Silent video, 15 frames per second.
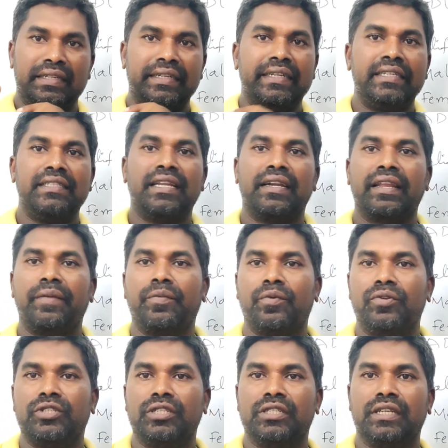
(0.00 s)
ఇంటీజర్ టైప్
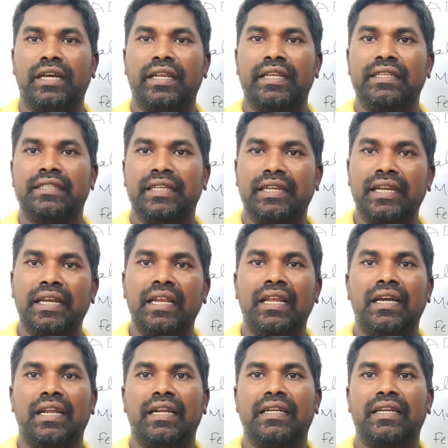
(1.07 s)
క్వశ్చన్స్ కానీ సింగిల్
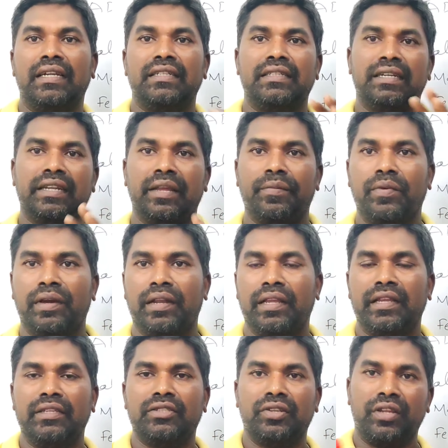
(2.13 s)
కరెక్ట్ ఆన్సర్ టైప్ కానీ
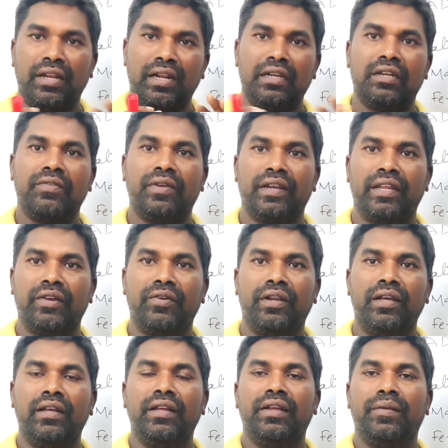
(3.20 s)
సో ఇలాంటివన్నీ
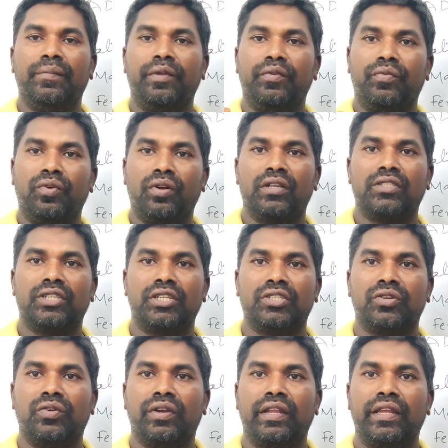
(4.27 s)
కూడా మీరు ఫోకస్
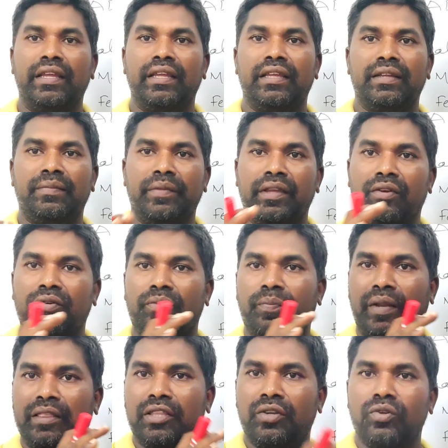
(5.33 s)
చేసుకోండి మీకు
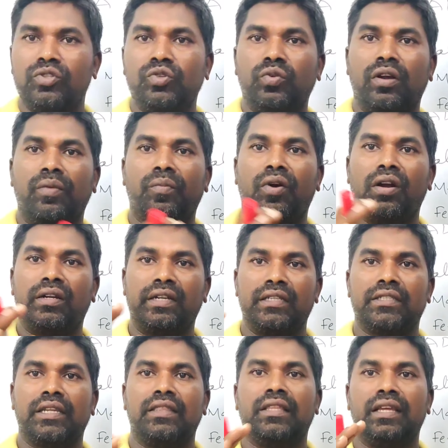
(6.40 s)
ప్రతిరోజు ఒక మాక్
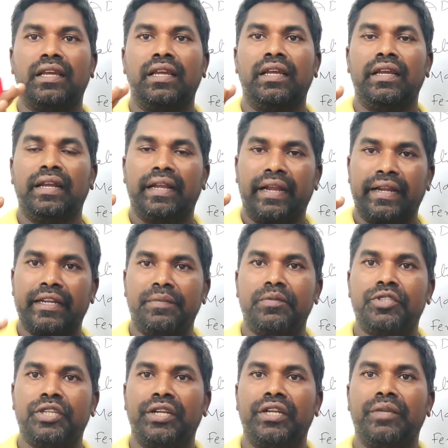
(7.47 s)
టెస్ట్ అయితే
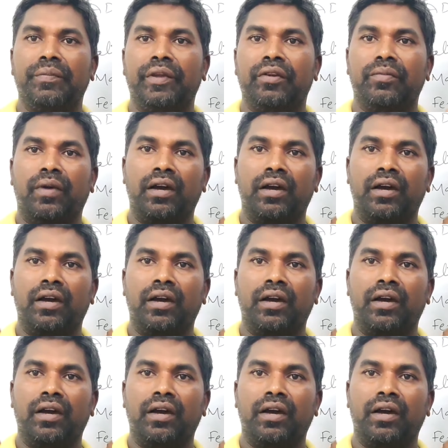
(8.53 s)
అటెంప్ట్ చేయండి మీకు